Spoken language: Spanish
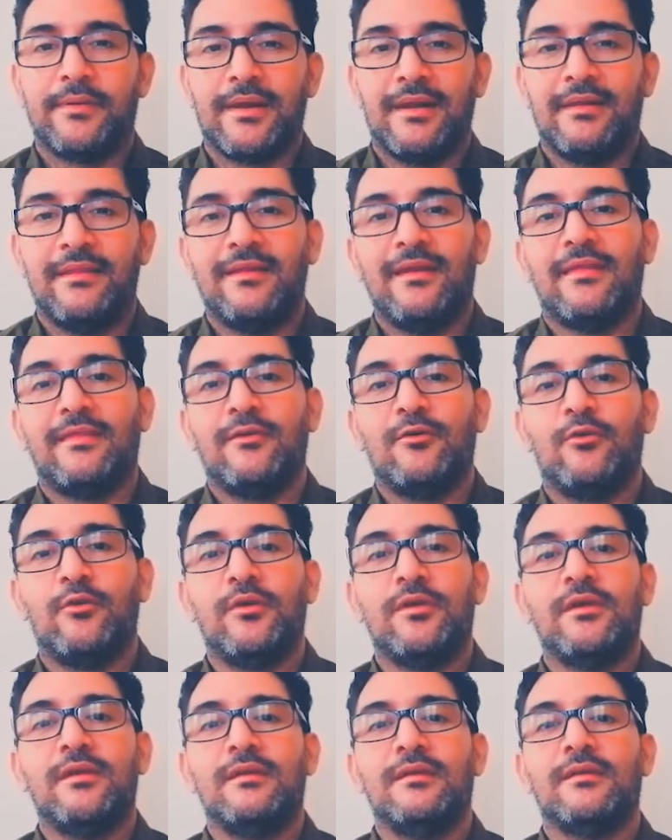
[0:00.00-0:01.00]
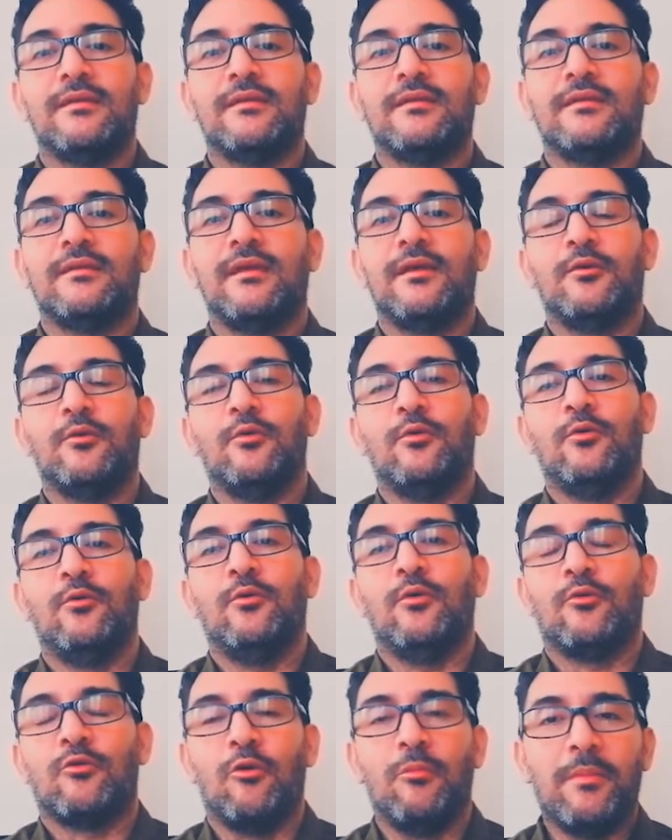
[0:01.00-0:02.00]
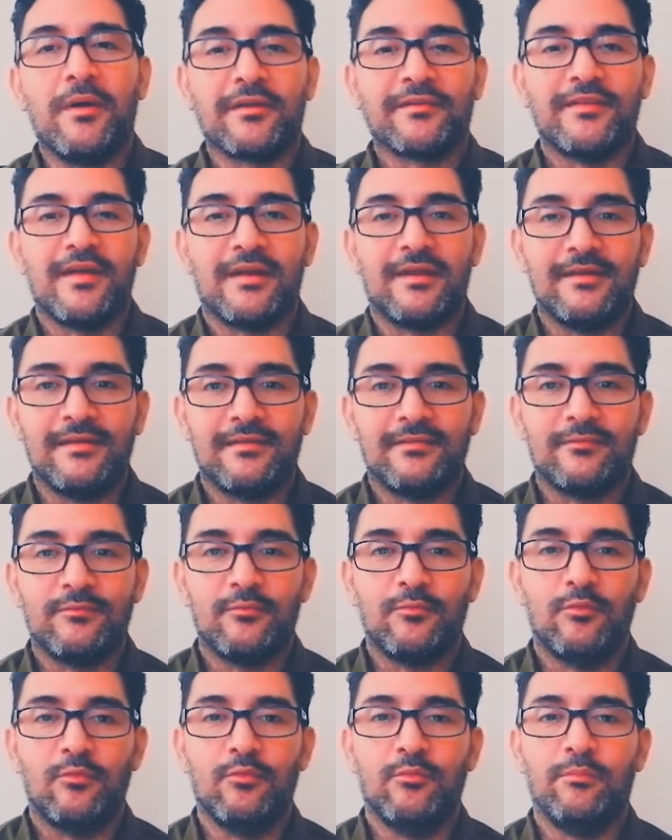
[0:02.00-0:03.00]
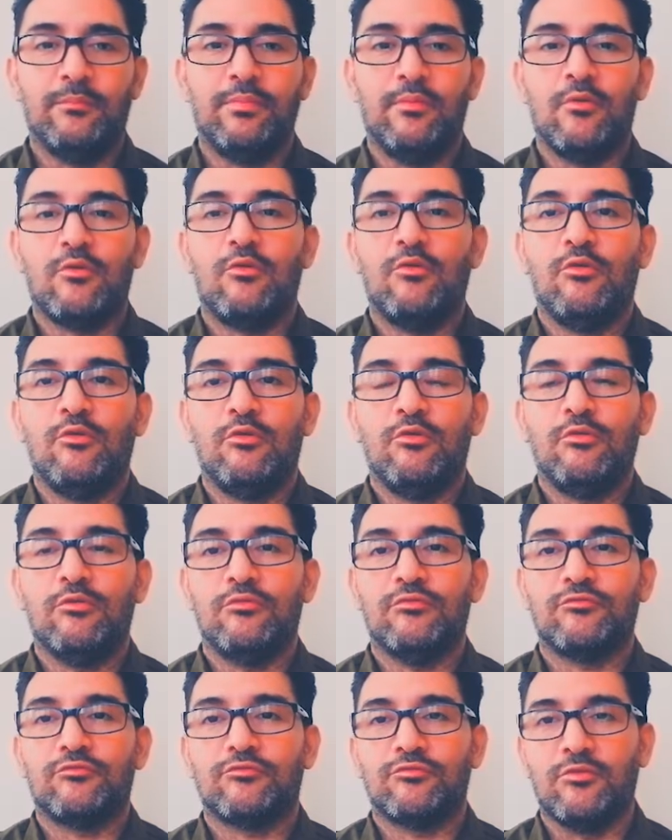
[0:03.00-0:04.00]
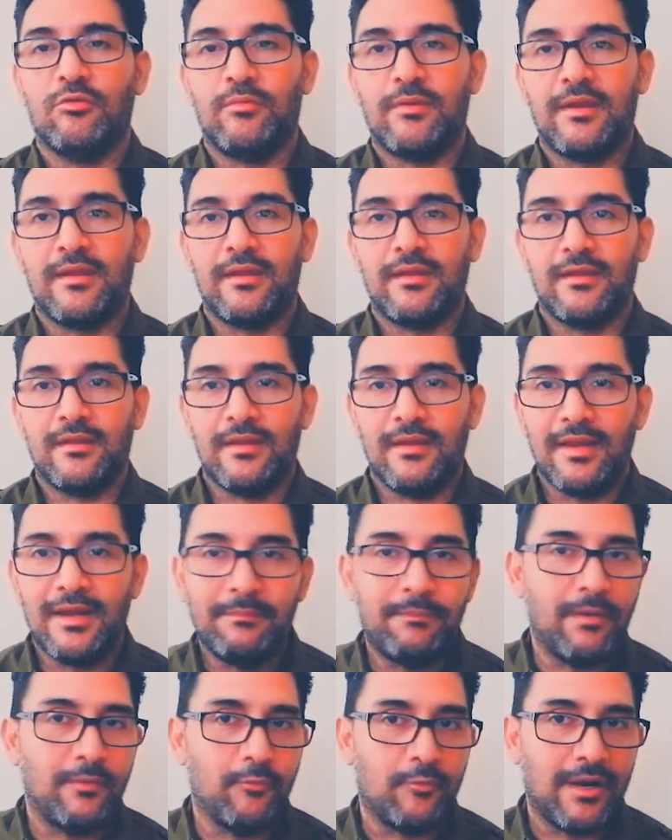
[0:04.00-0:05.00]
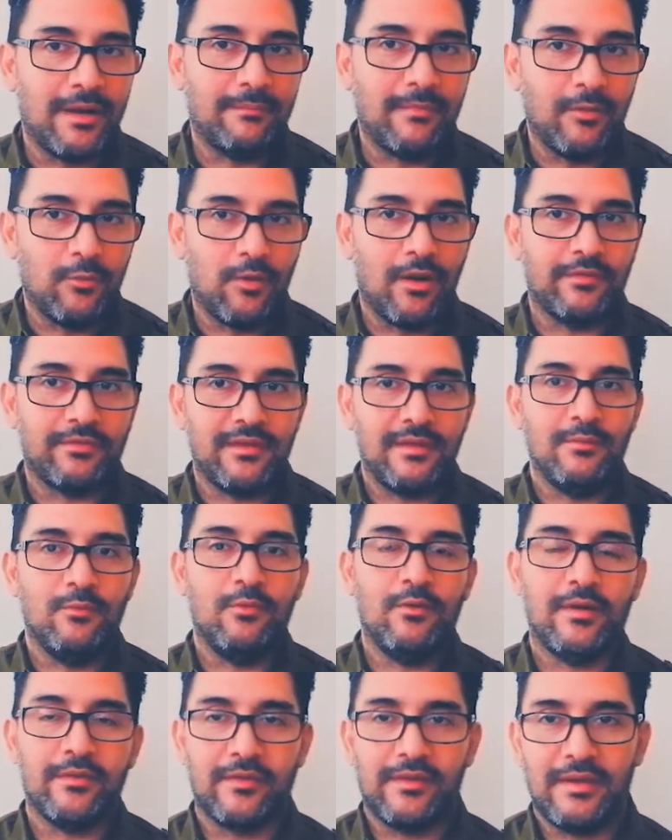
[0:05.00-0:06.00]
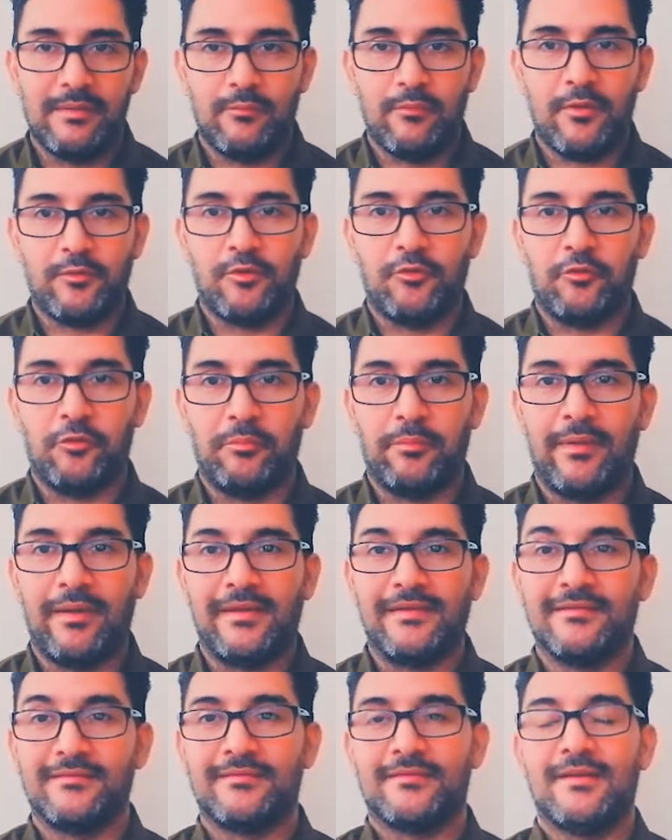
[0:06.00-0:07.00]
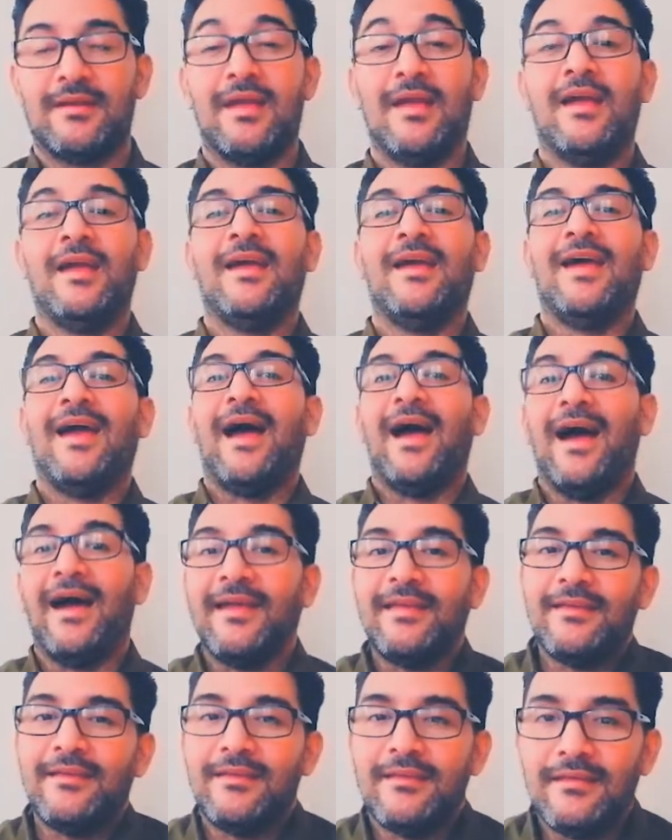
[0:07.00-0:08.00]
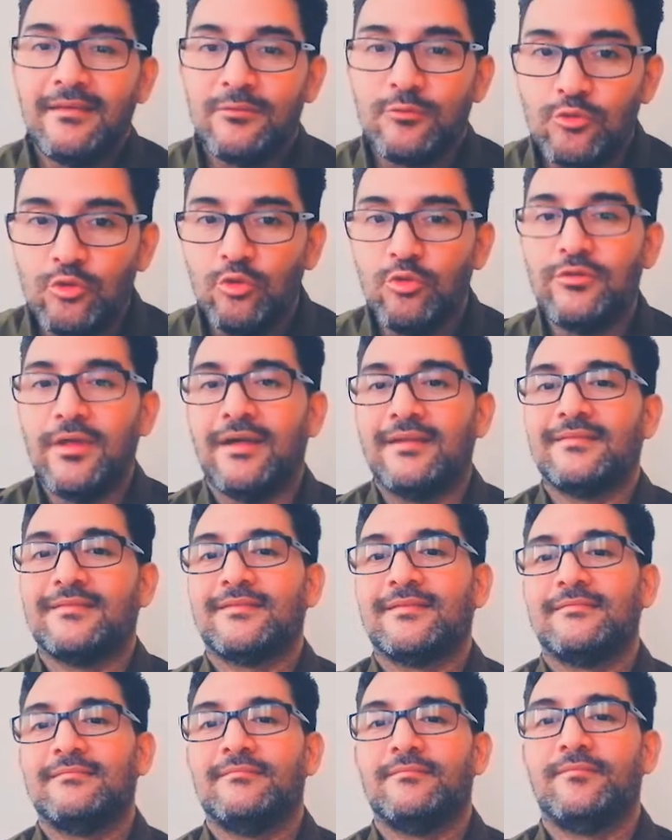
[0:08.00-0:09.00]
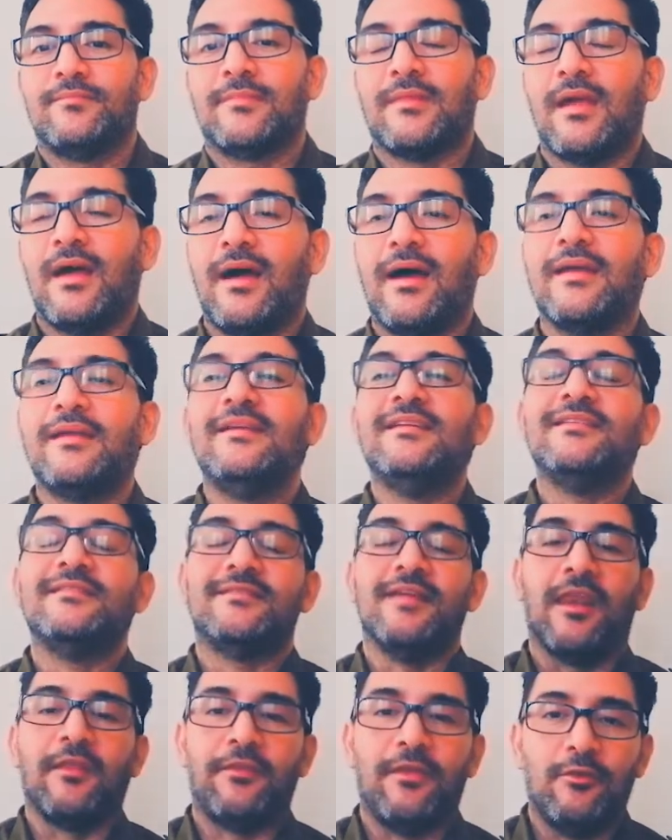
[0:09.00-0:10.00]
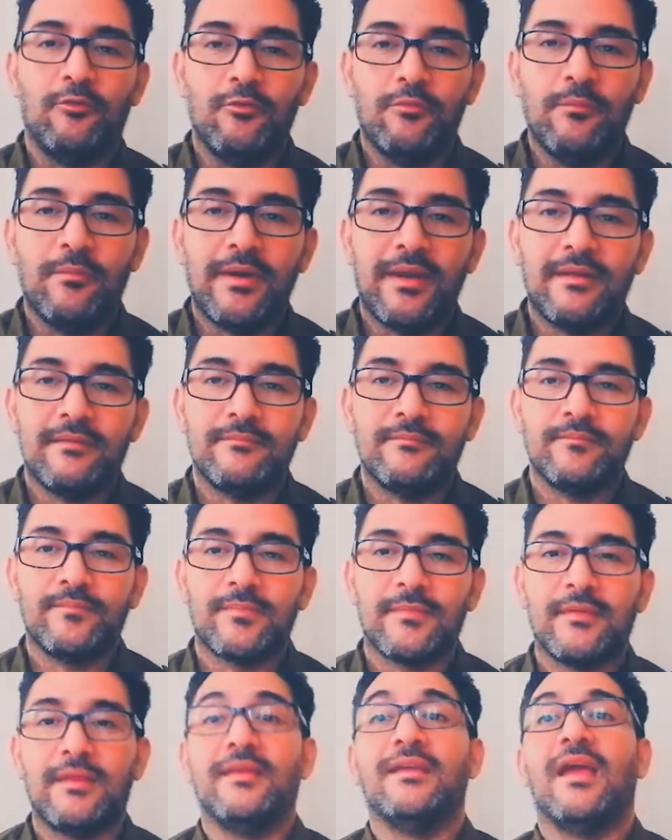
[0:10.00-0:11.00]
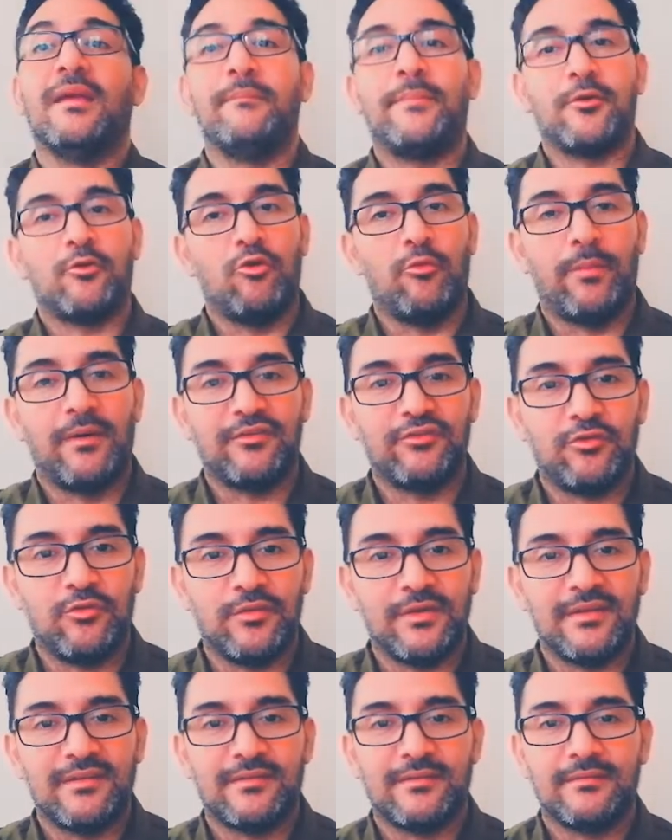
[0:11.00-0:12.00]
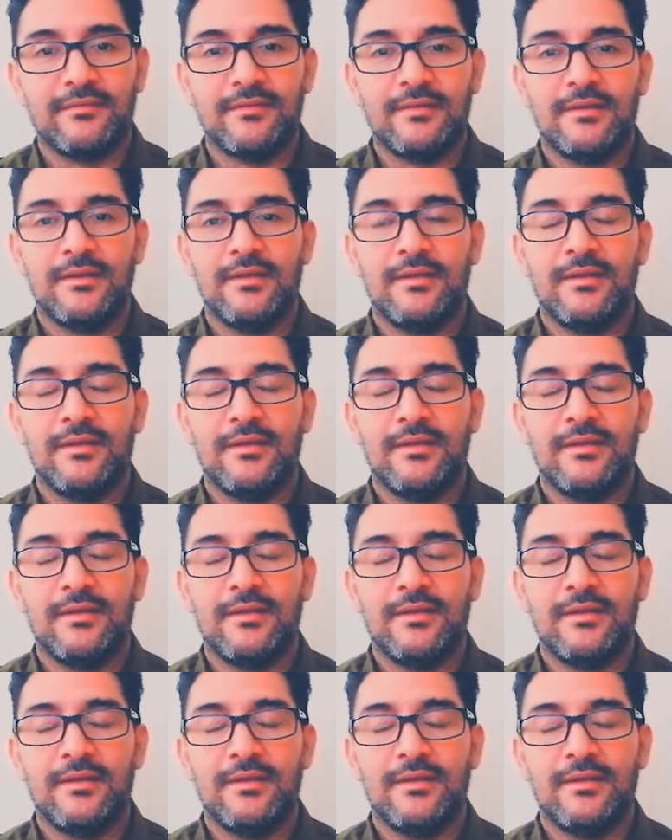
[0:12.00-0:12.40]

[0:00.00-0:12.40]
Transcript: Para el día de hoy quiero conversarles un poco sobre el panorama educativo que tenemos en nuestro país. Hay dudas, hay incertidumbre y hay preocupaciones.